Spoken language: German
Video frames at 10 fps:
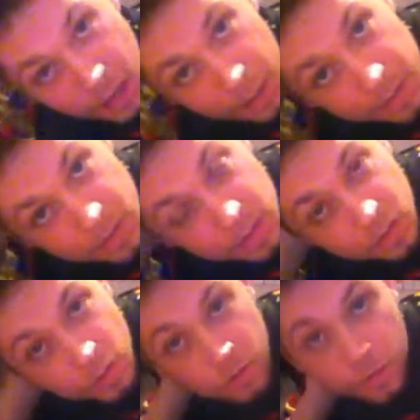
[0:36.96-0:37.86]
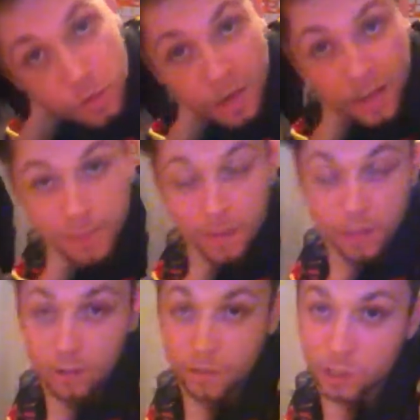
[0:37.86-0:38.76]
arbeitet und viel mehr
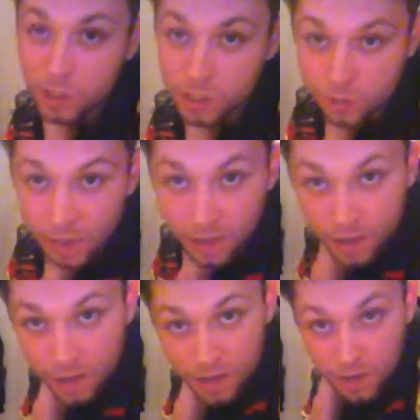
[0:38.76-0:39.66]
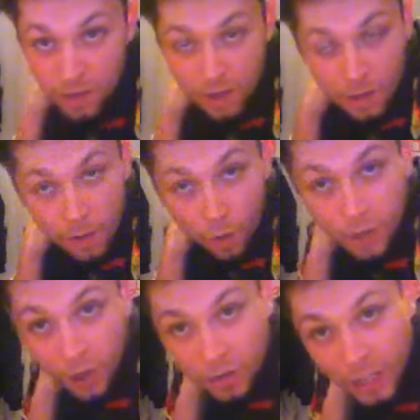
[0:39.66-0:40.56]
Respekt und Wertschätzung generell
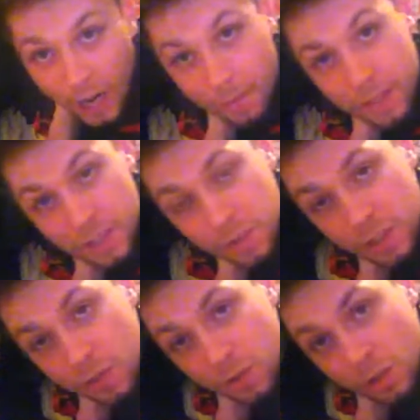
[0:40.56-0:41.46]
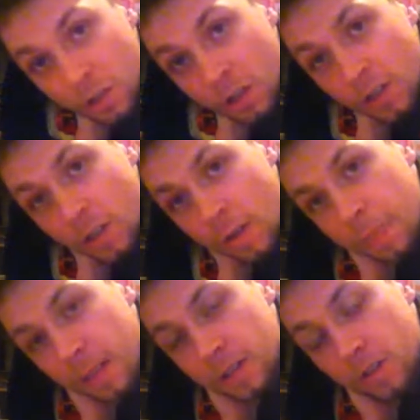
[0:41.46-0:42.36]
und auch die Arbeitsbedingungen.
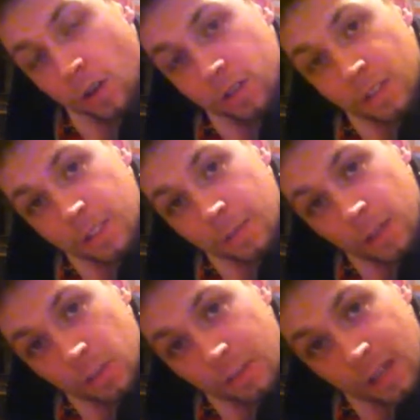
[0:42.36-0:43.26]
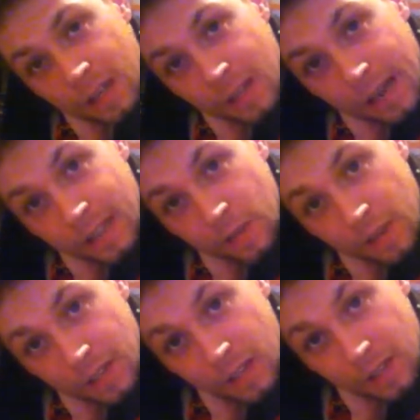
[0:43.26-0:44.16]
Also auch, dass die Menschen mehr ihren eigenen
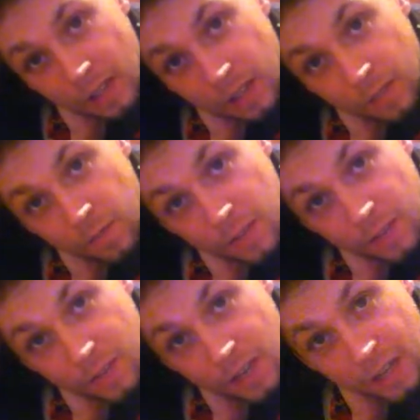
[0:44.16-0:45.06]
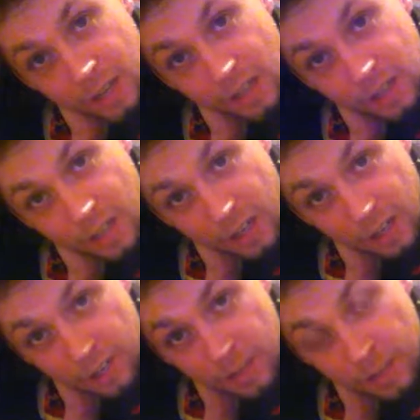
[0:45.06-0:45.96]
Wert erkennen, wie, was sie eigentlich
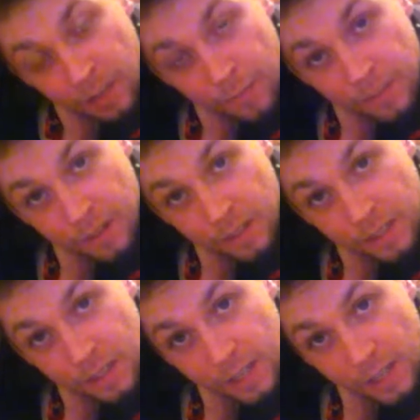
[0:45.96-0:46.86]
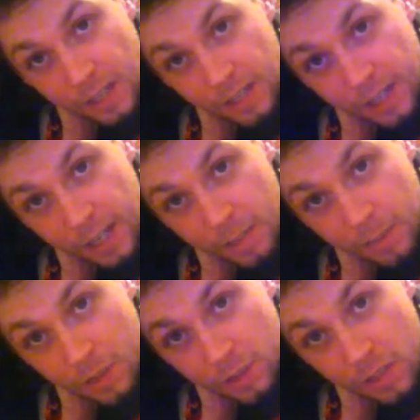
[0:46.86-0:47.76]
ertragen. Da sehe ich halt eigentlich keine
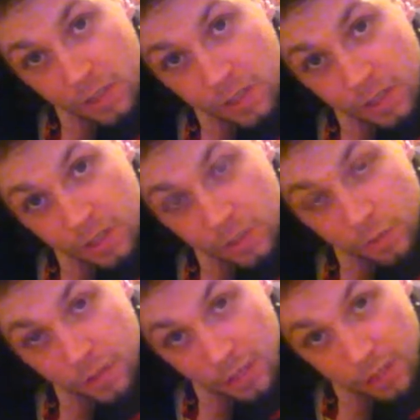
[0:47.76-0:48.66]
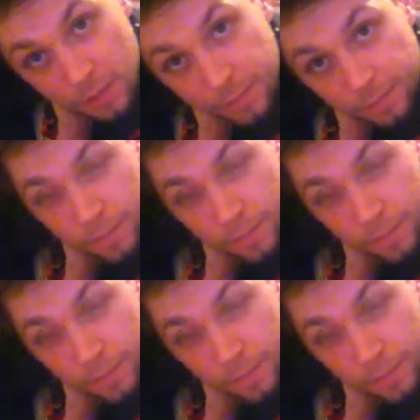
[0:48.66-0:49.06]
Bewegung, die in diese Richtung geht.